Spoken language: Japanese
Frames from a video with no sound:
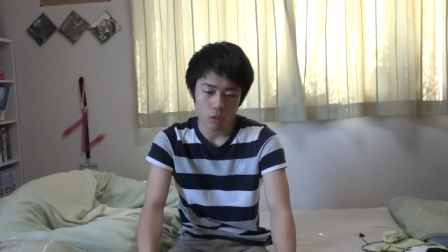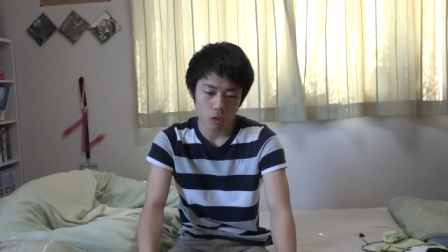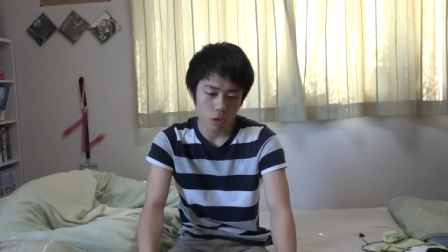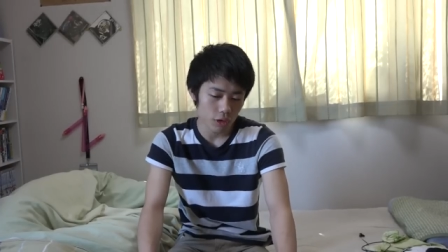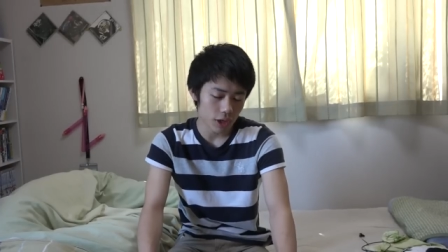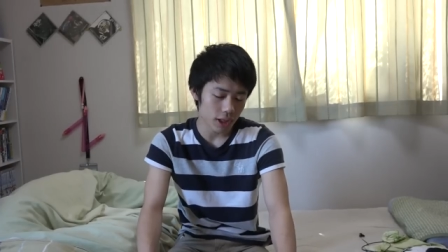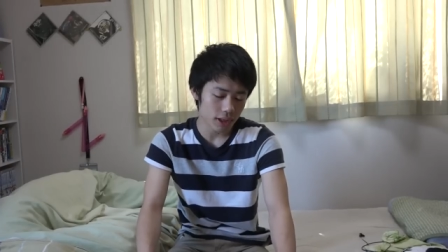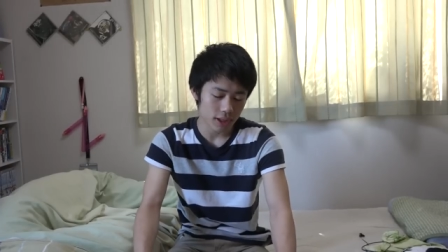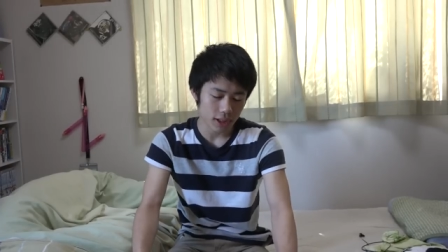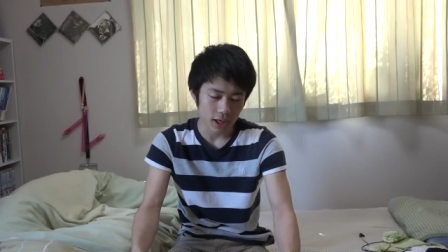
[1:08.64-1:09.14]
うこ
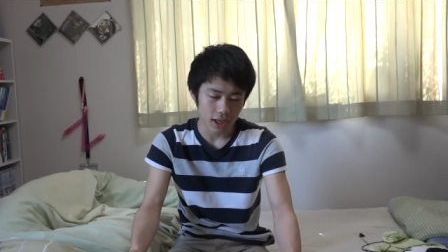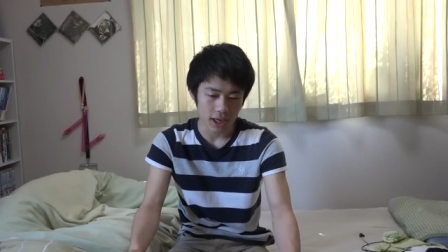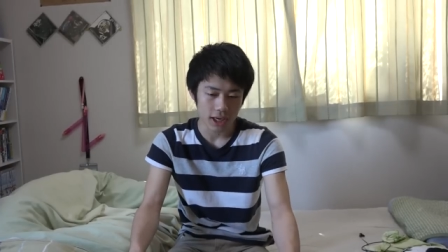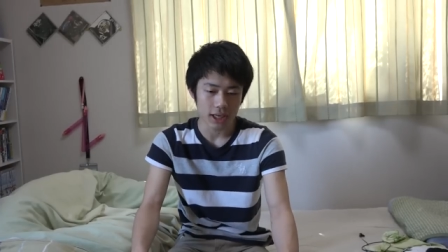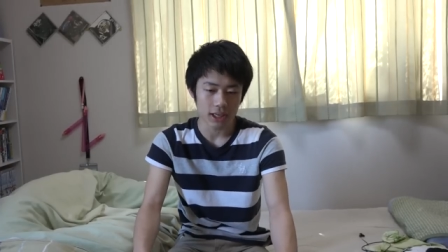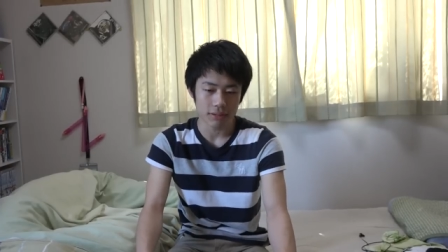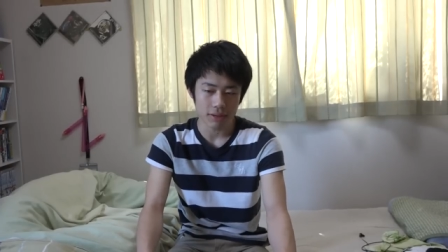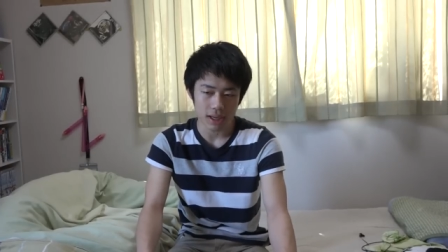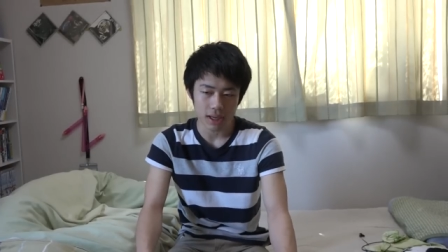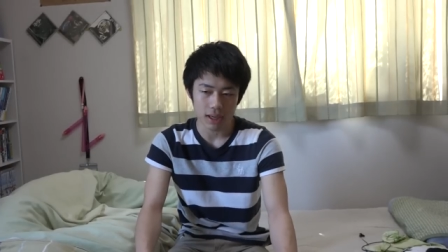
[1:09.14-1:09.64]
うなったか
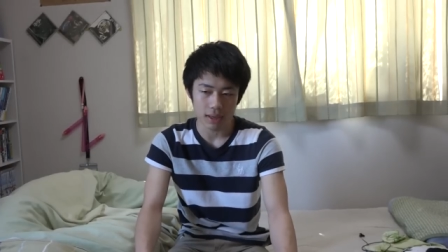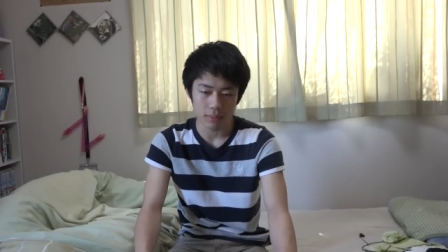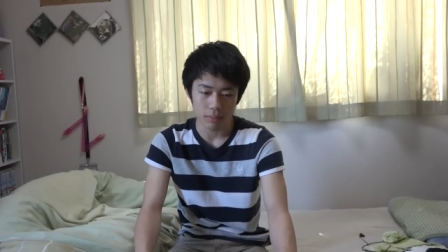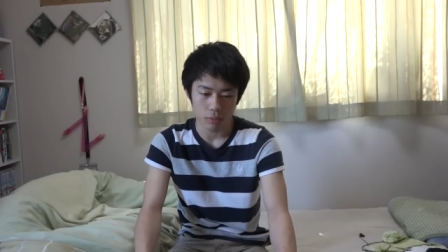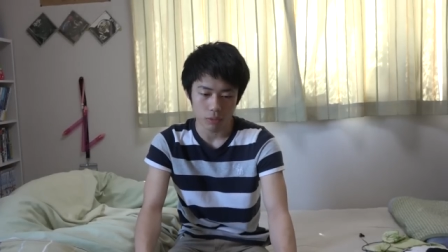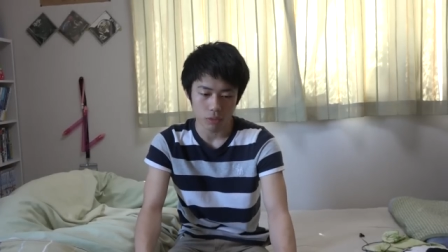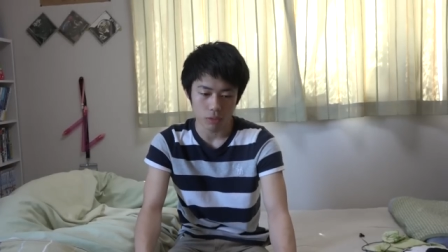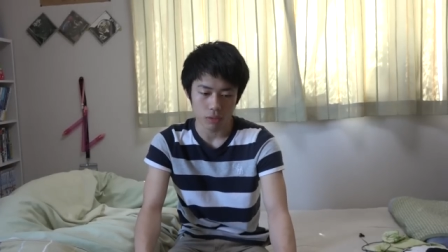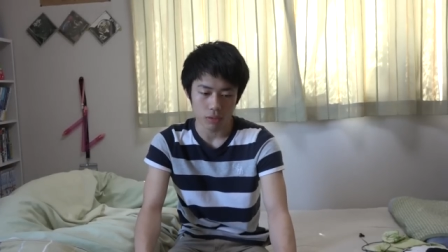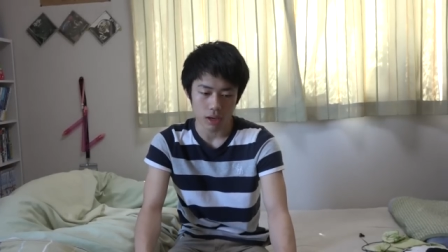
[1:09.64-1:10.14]
らには
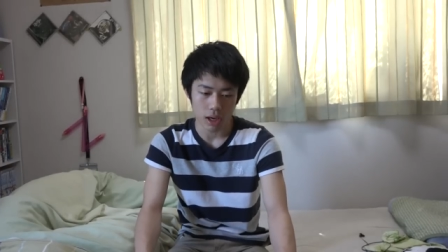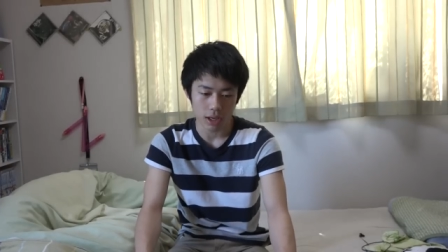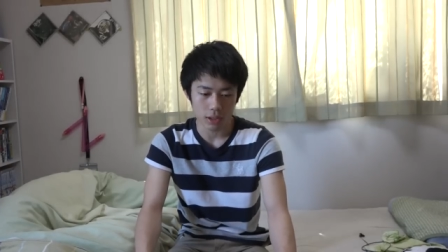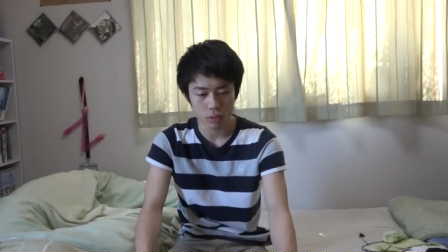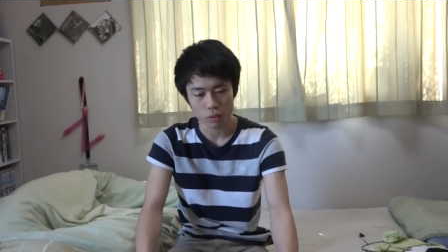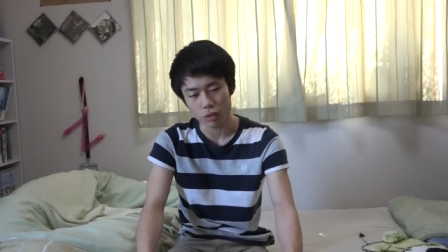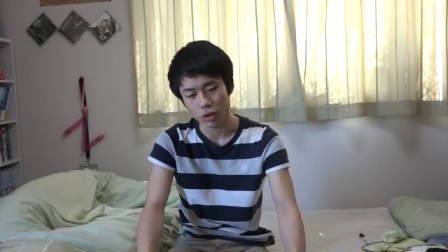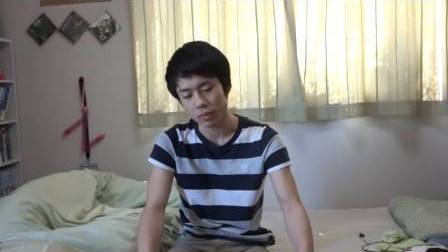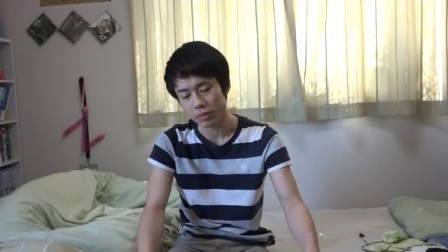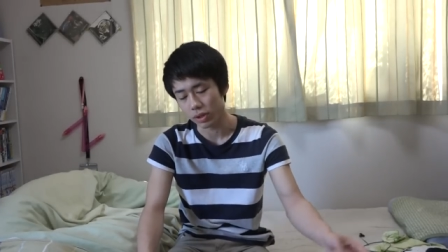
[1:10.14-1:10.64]
もうあ
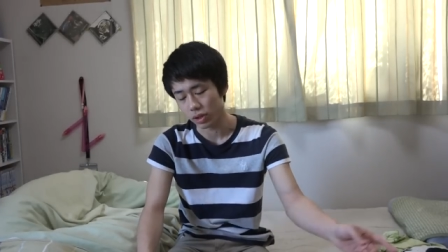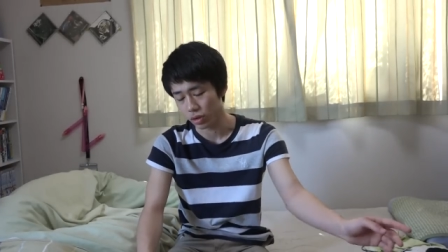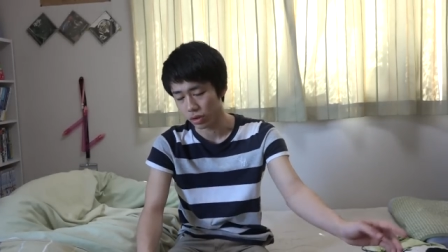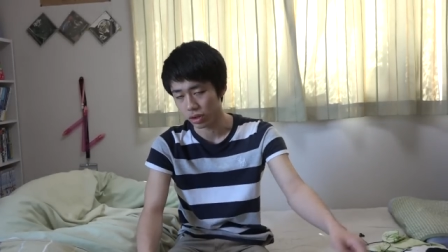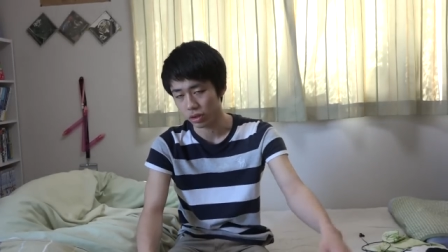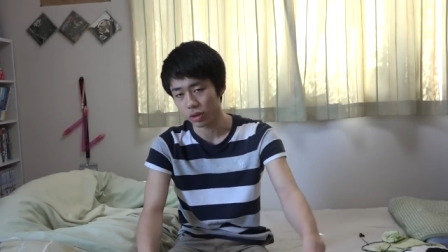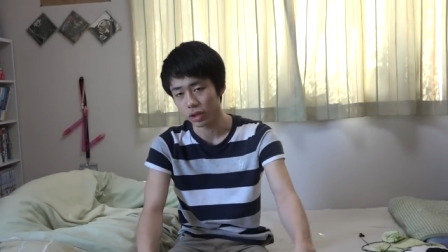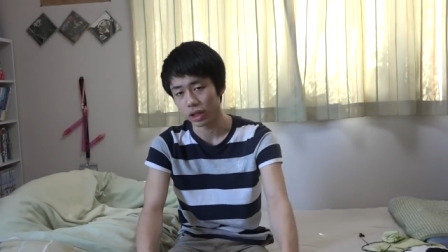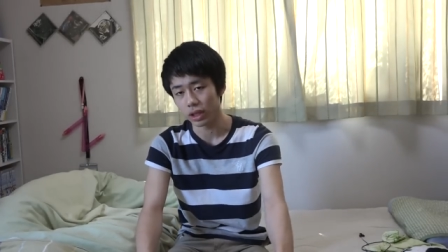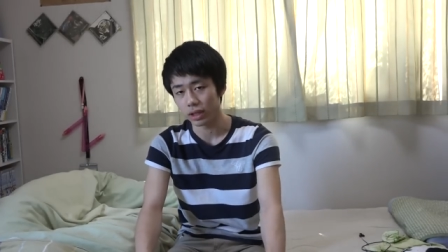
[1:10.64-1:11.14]
の子今女
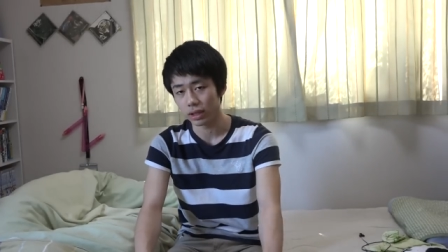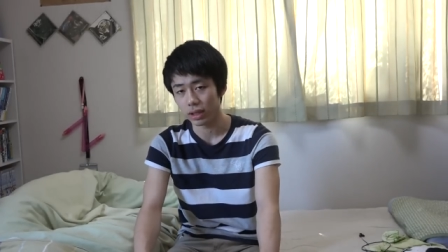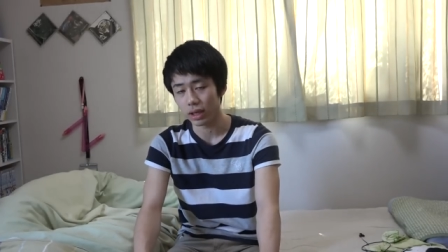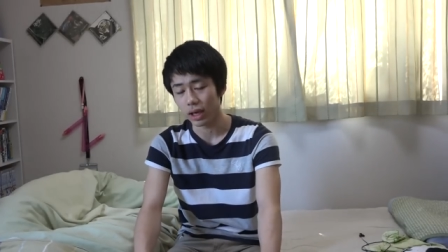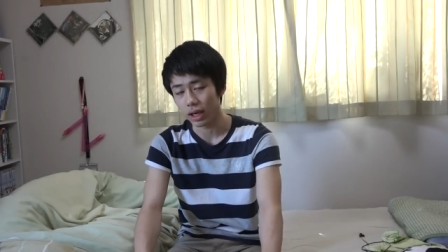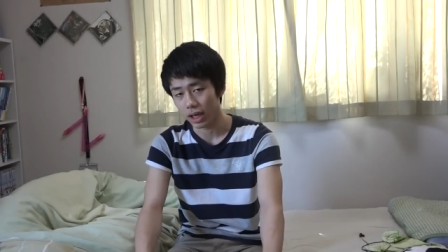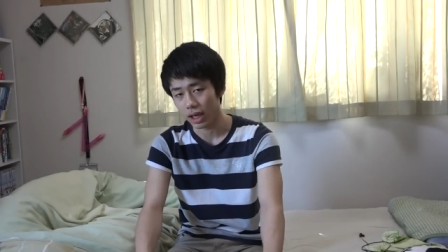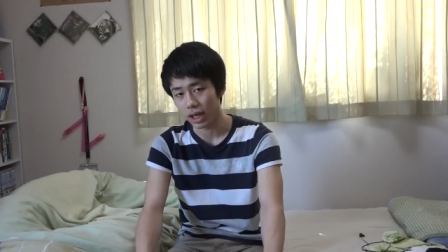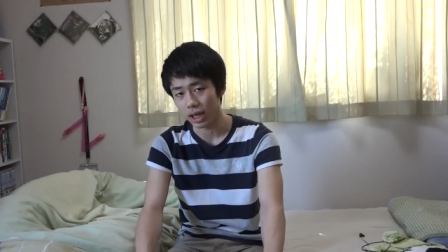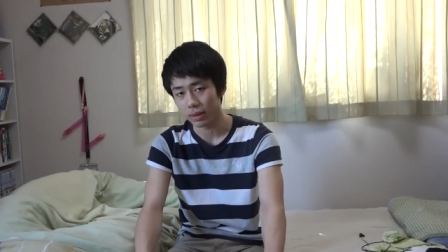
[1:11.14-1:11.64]
子トイレ行った
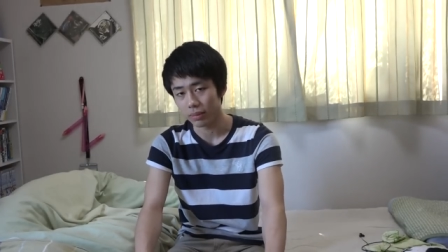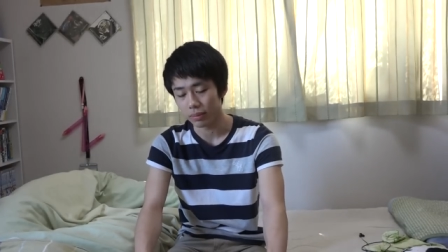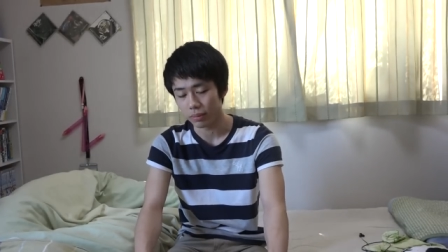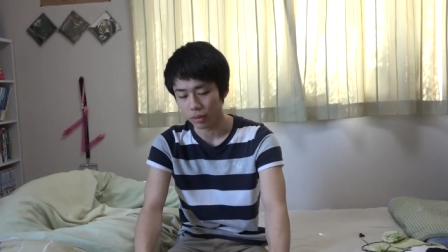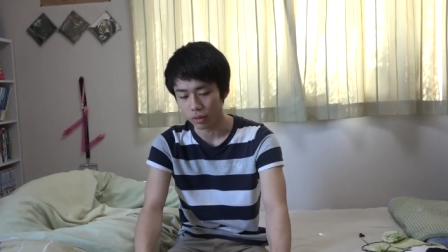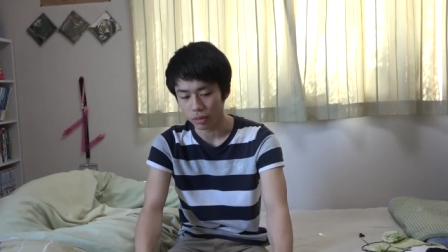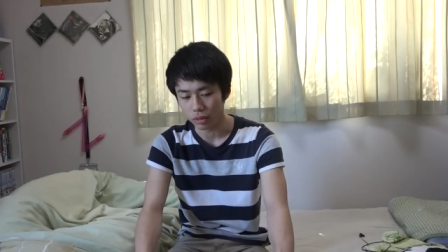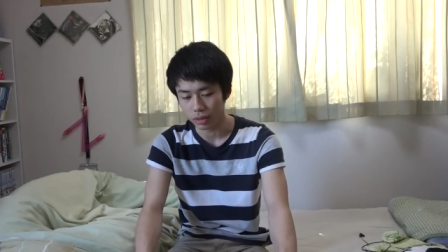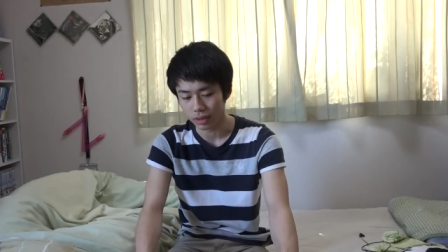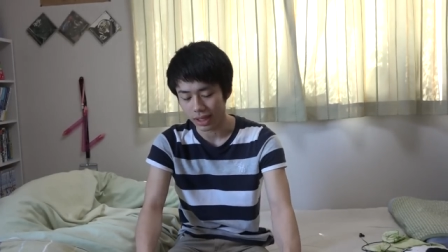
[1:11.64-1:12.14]
から
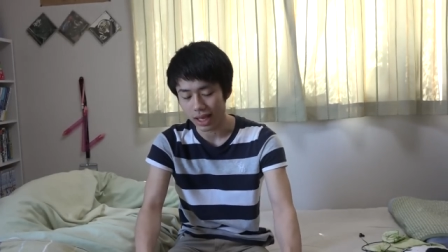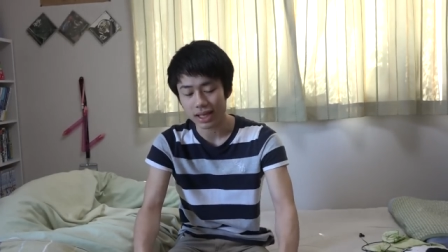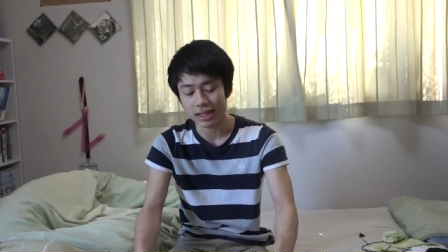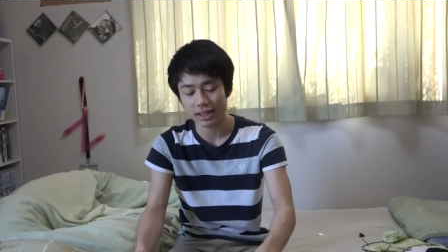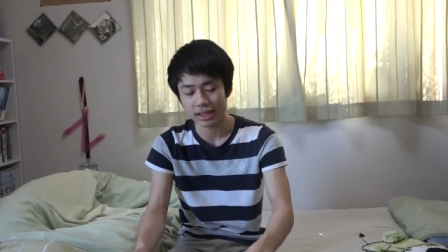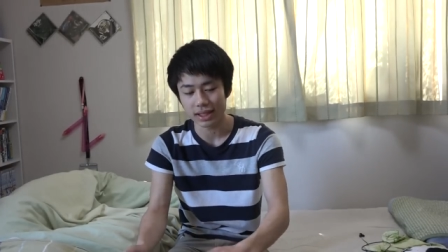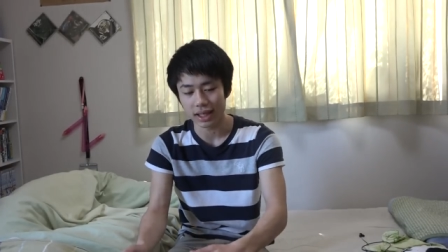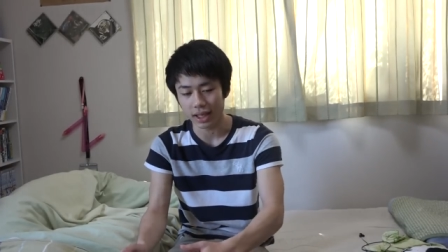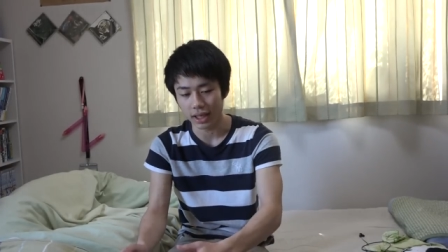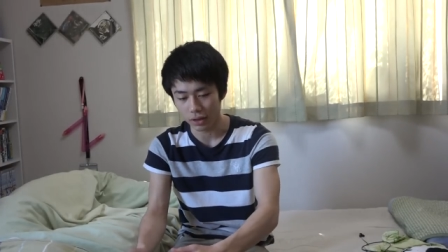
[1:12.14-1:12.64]
もう男
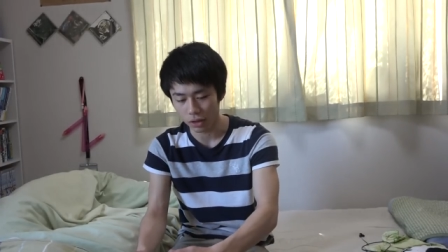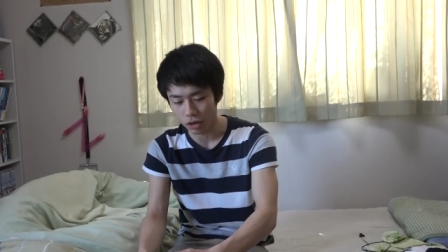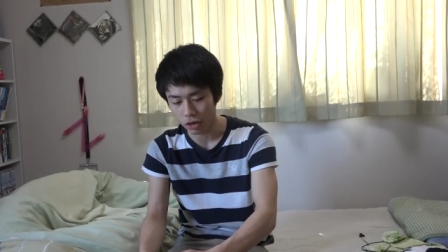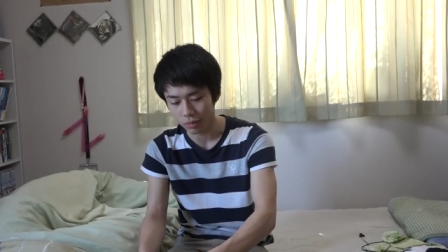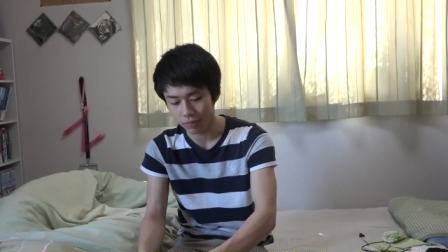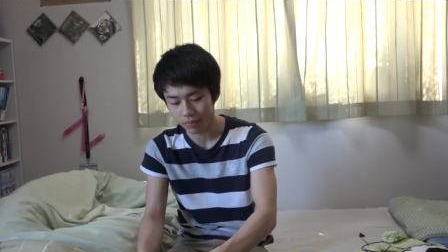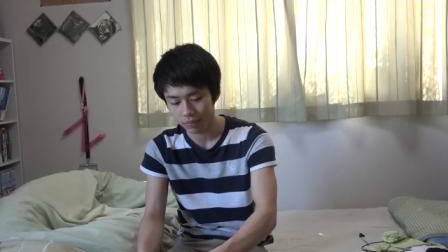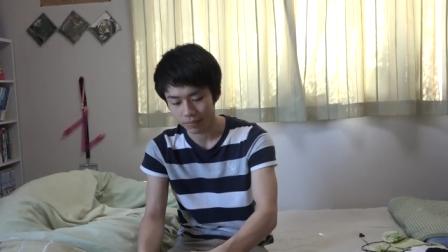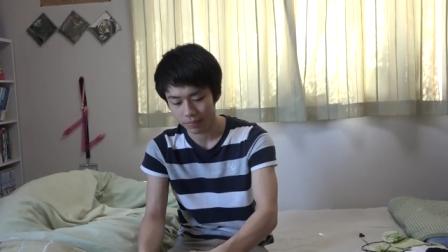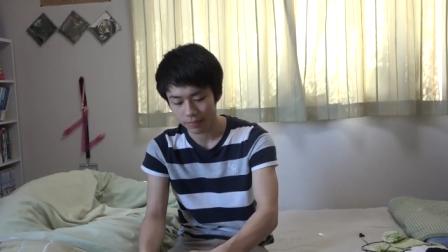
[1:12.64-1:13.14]
子だけど